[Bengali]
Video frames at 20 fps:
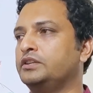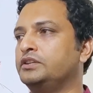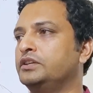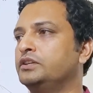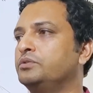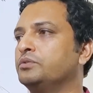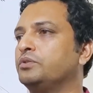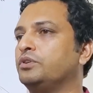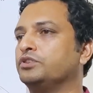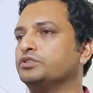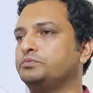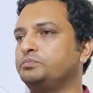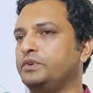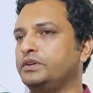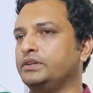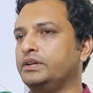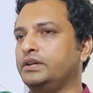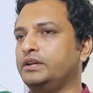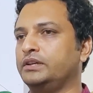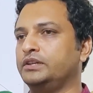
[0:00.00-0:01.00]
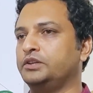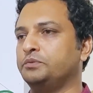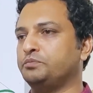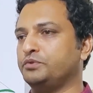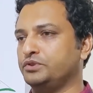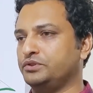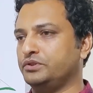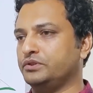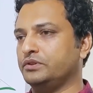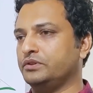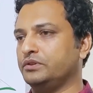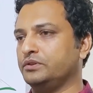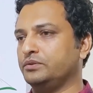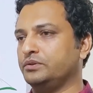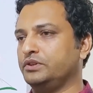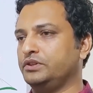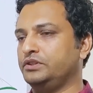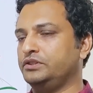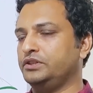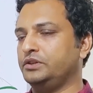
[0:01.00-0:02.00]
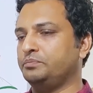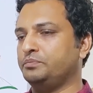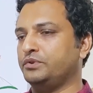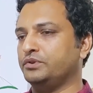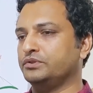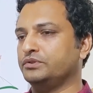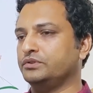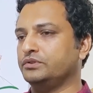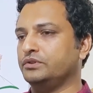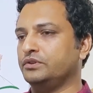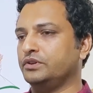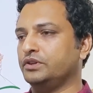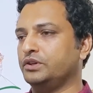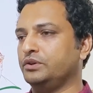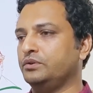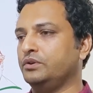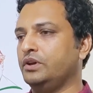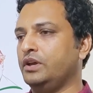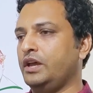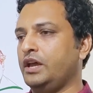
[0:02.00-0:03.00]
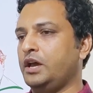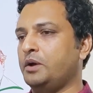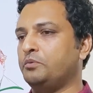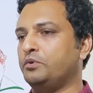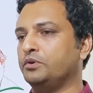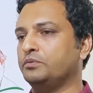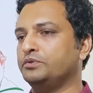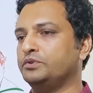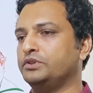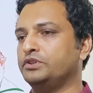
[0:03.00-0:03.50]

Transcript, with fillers: যেহেতু কক্সবাজার একটি পর্যটন নগরী সেই পর্যটনকেও এবং